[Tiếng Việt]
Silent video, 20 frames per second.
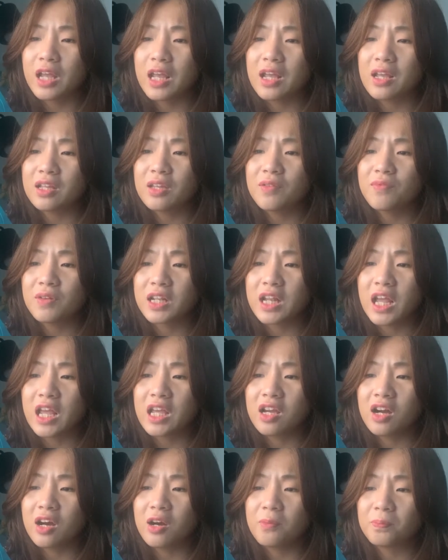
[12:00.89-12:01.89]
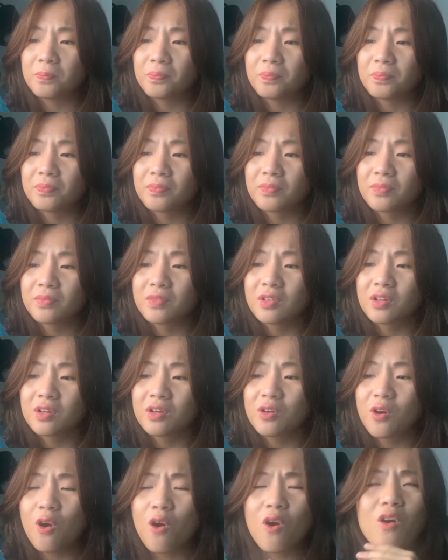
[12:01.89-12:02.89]
này như vật này uh,
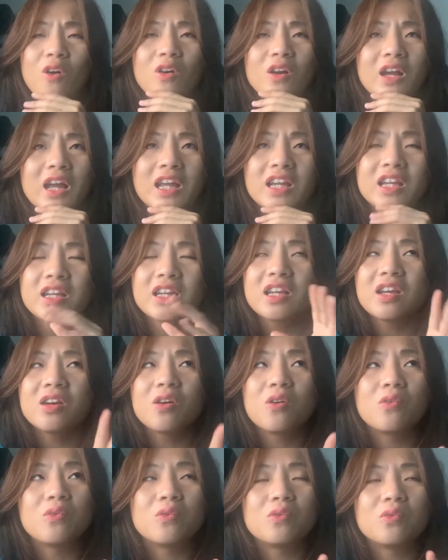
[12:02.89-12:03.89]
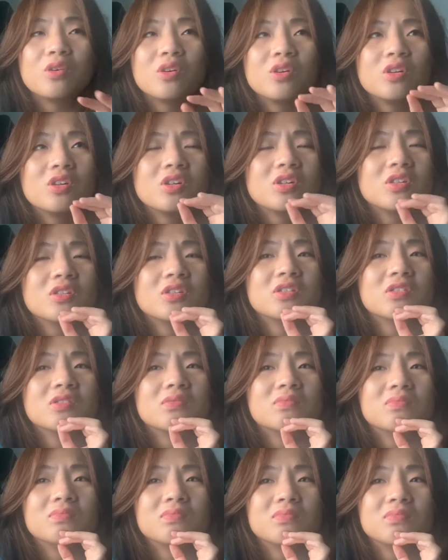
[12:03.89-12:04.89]
có cái kiểu
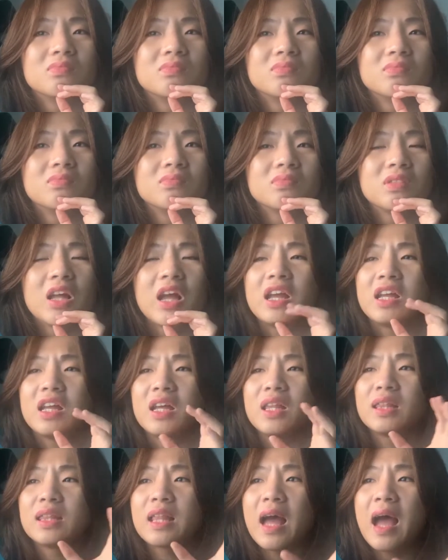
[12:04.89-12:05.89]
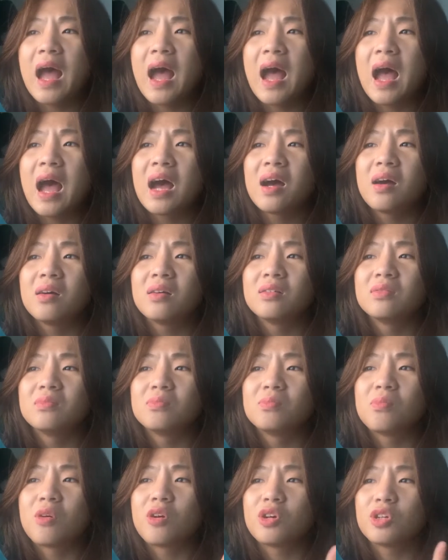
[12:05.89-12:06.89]
thể hiện ra
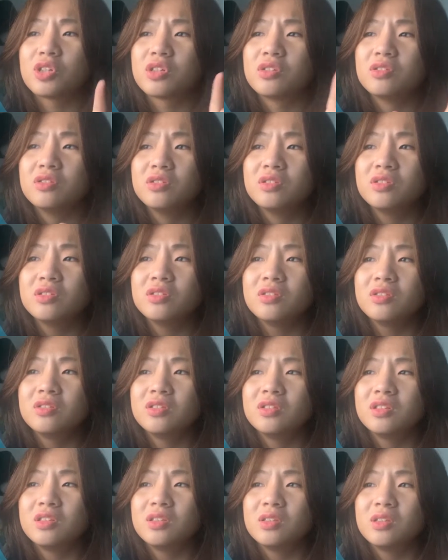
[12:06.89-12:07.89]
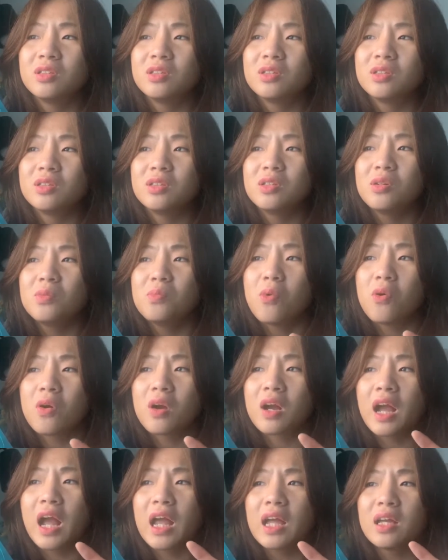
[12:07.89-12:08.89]
mọi thứ như một
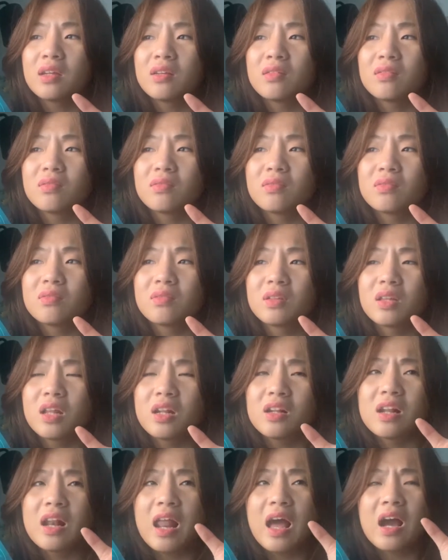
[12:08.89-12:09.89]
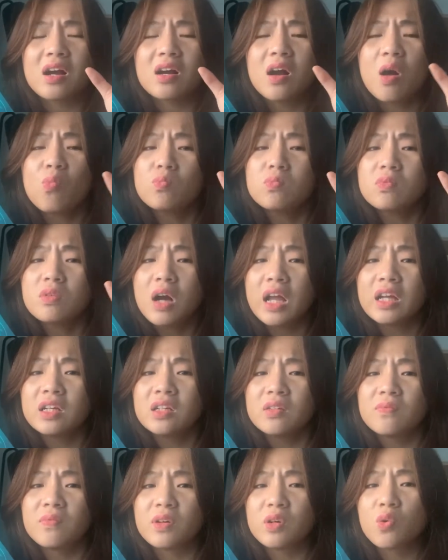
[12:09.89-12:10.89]
cách rất là ngông
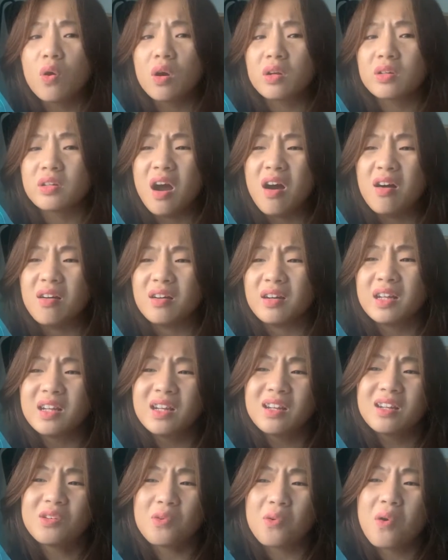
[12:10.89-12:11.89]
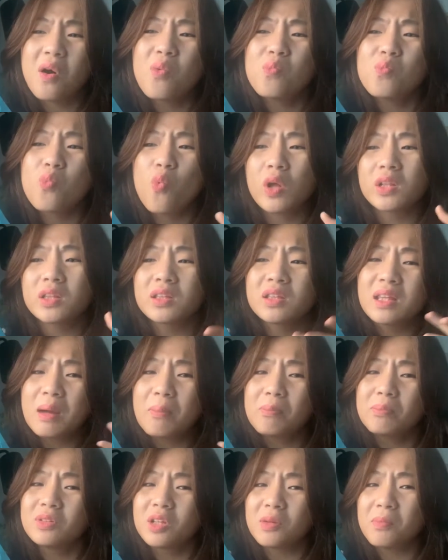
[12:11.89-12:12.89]
nghênh với cuộc đời ấy, kiểu không quan
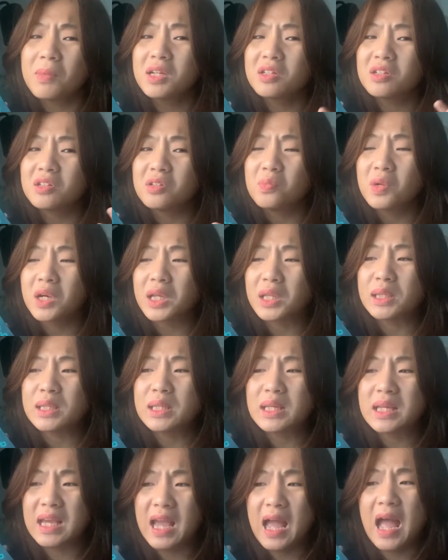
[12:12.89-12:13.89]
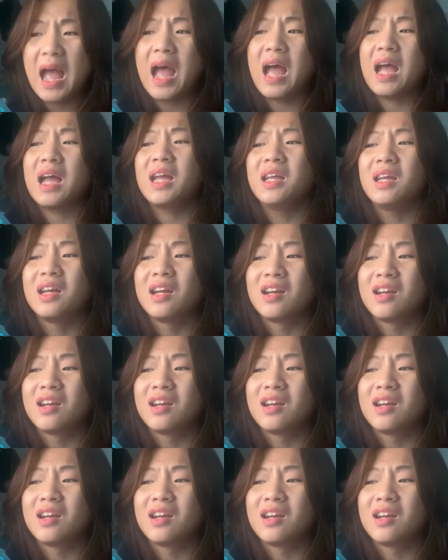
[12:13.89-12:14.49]
tâm tới bất cứ một cái gì cả ấy